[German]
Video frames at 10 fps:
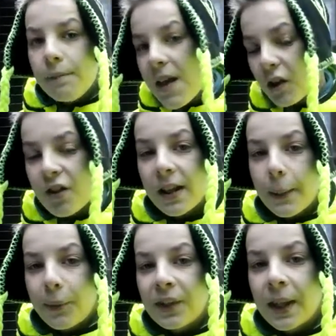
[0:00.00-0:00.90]
Niederschläge
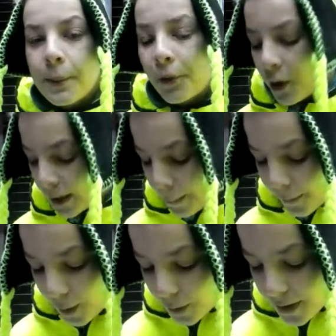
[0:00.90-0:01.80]
gibt es nicht, aber Sonne
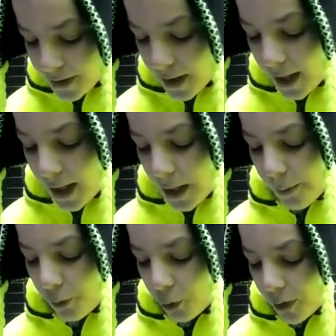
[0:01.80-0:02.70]
gibt es auch nicht.
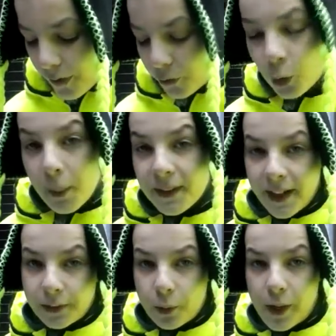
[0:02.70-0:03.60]
Im Süden ist es nur
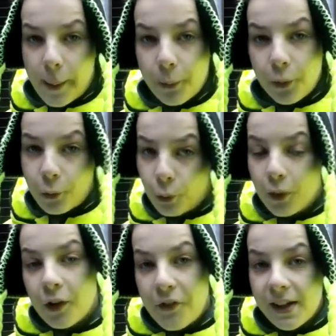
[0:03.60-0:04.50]
bedeckt und ab und
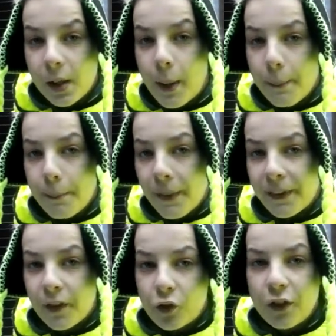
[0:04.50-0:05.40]
zu fällt noch mal ein
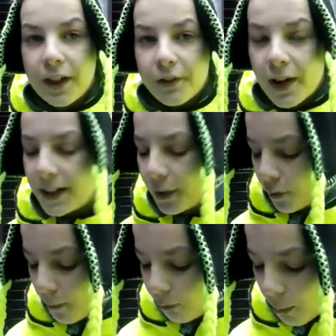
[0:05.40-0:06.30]
bisschen Schnee, vor allem
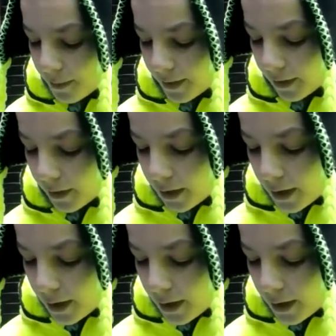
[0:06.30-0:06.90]
so am Vormittag.